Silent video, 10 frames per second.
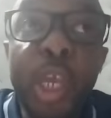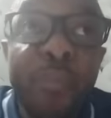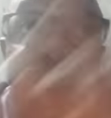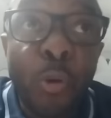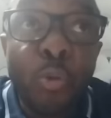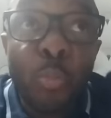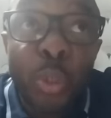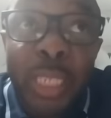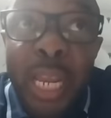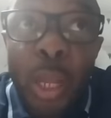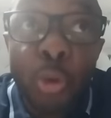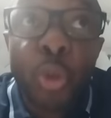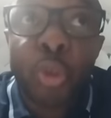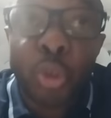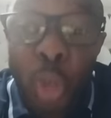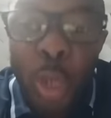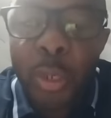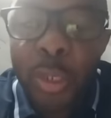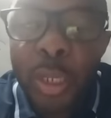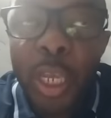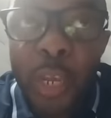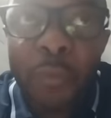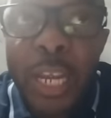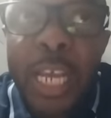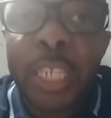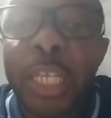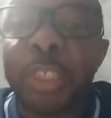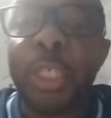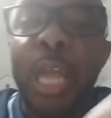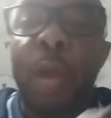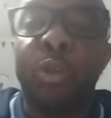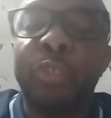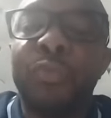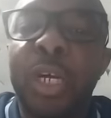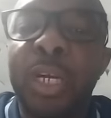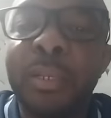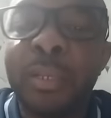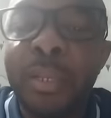Il faut nous montrer le seul Ivoirien que tu enseignes en Côte d'Ivoire.